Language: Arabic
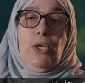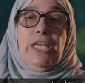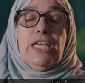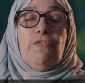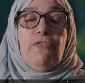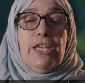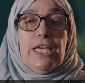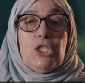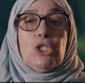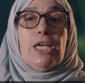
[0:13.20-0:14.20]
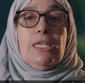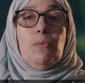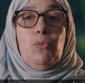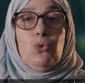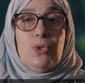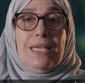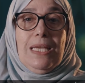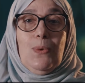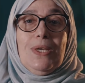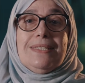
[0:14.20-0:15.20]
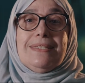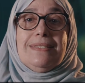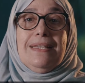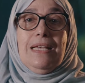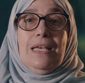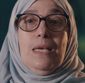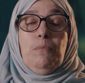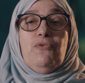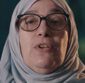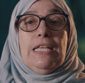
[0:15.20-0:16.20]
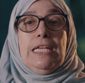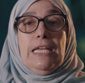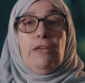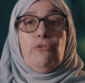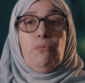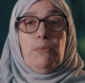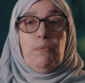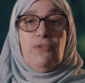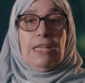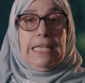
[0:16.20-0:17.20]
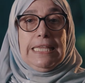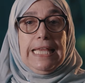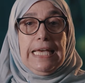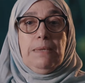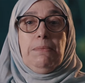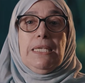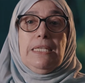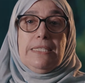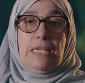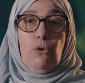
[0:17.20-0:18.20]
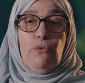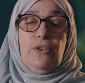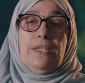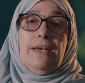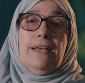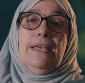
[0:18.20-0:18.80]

وحنا كفريق اشتغلنا منذ سنوات بفضل الله ثم بفضل الداعمين اللي تاقوا فينا